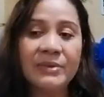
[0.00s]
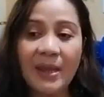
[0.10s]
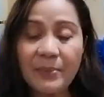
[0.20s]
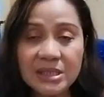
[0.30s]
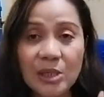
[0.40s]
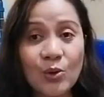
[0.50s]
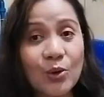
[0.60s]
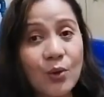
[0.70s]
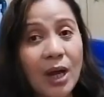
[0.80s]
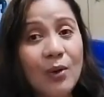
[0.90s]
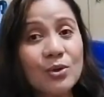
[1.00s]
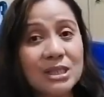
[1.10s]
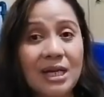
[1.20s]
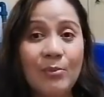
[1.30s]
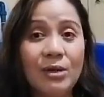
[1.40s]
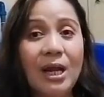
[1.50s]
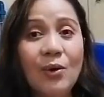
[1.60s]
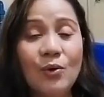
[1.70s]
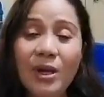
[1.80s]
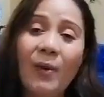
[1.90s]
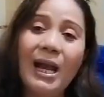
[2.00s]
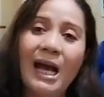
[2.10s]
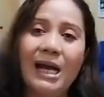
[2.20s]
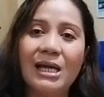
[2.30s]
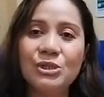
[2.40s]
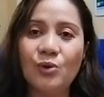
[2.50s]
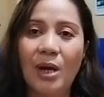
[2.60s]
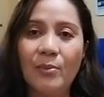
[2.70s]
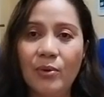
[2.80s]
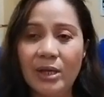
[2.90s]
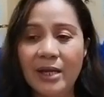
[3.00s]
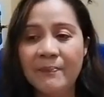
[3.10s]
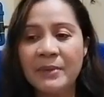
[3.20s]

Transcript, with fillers: Tapos niluglugan ko, sinabunan ko, nawala agad yung amoy.